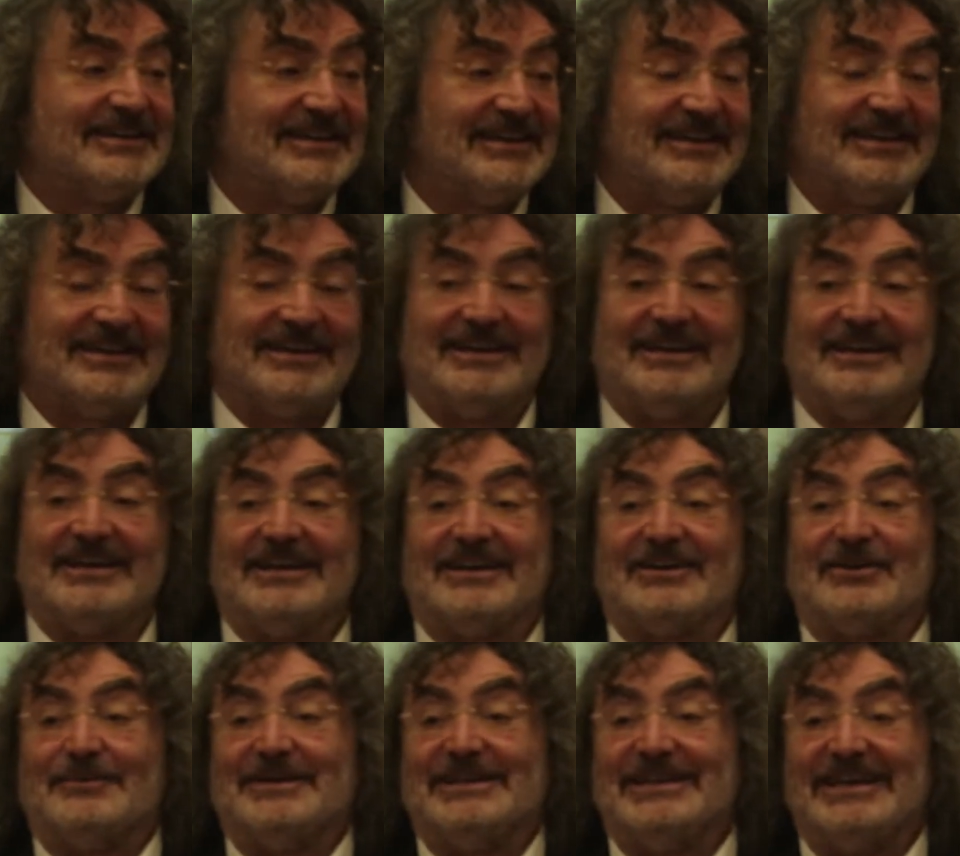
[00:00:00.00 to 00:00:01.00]

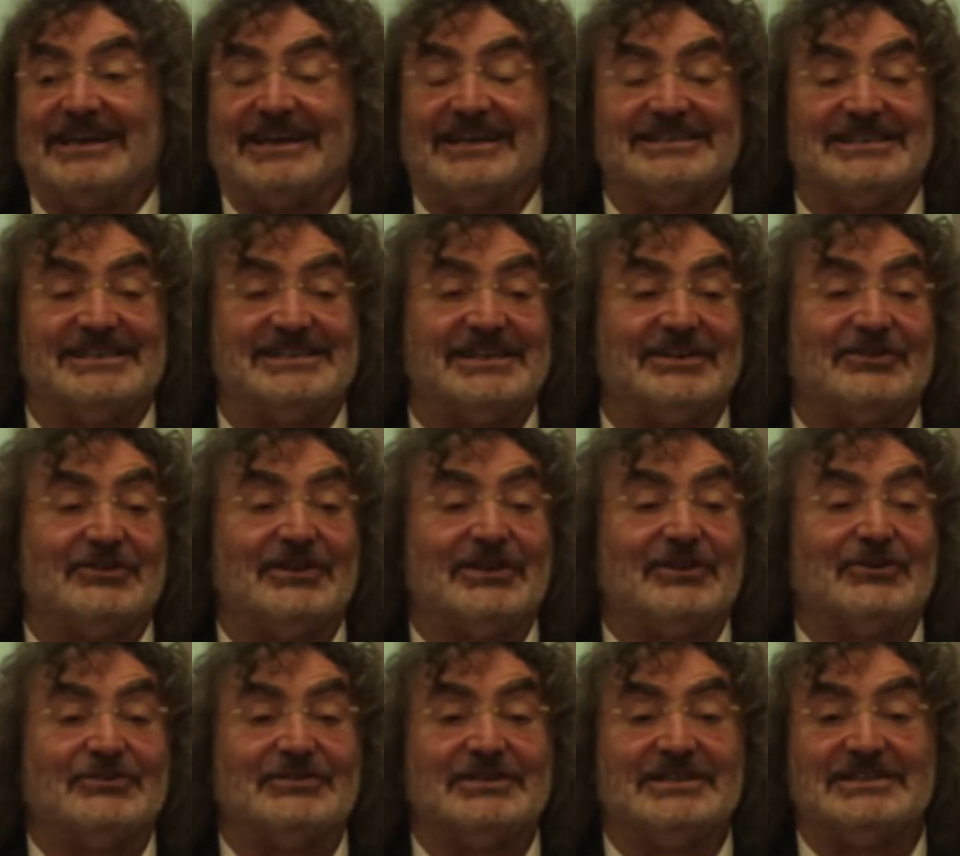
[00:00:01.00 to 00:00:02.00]
eh, dire, ci siano
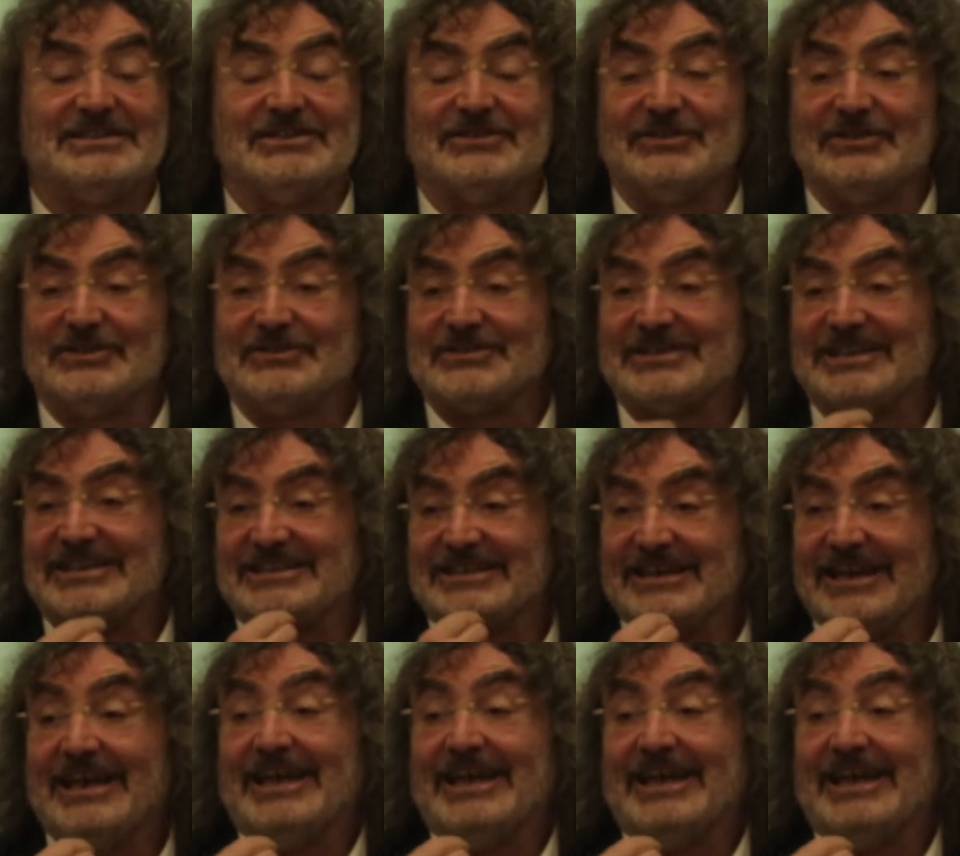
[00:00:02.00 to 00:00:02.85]
le condizioni e,